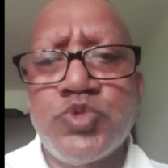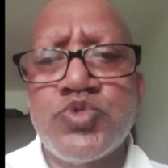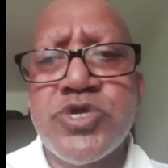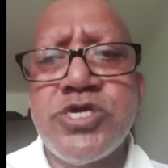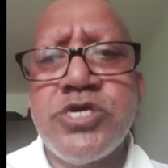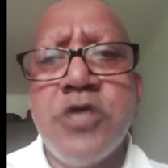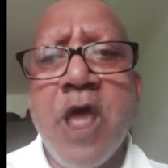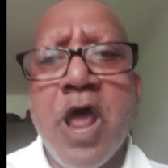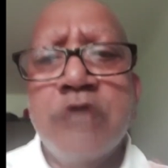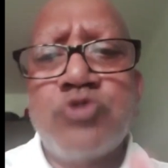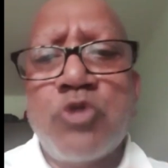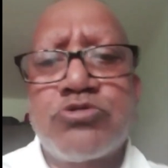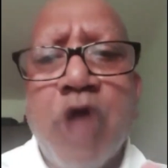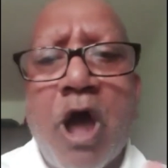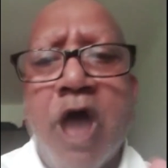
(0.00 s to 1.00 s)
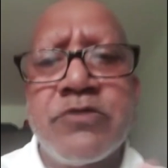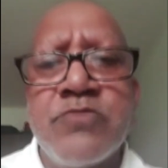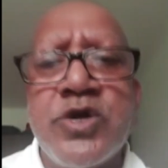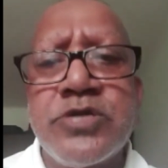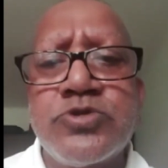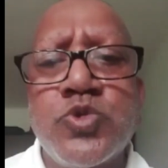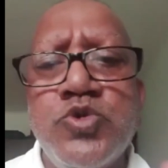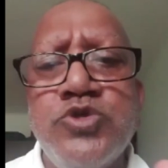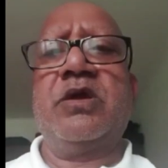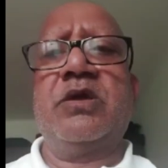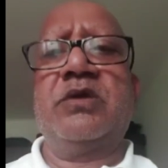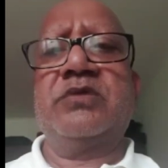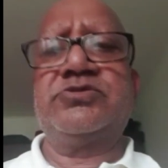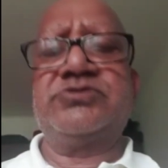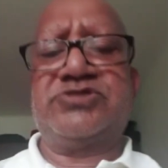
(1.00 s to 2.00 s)
তো ধর্মরে তুই
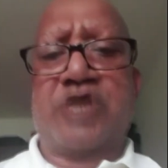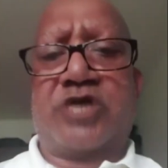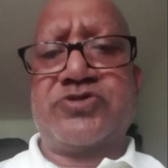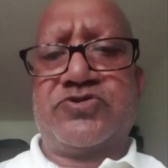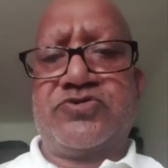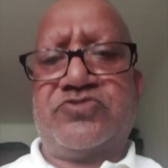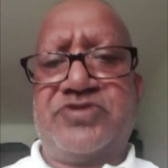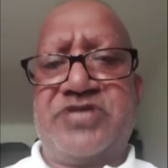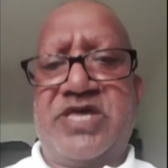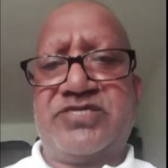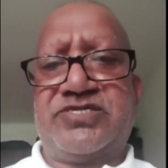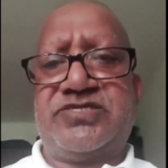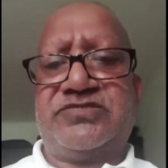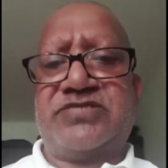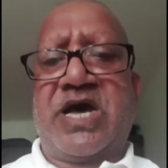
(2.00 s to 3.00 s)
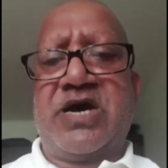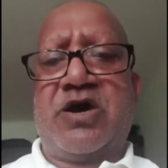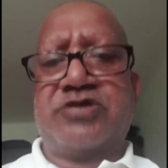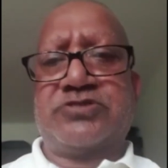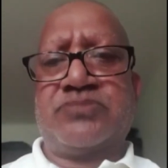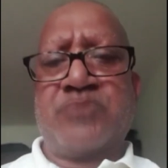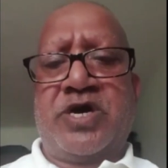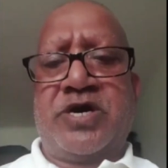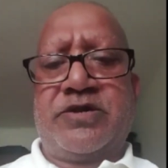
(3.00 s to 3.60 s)
যতটুকু দিয়ে দিছি যা হজম কর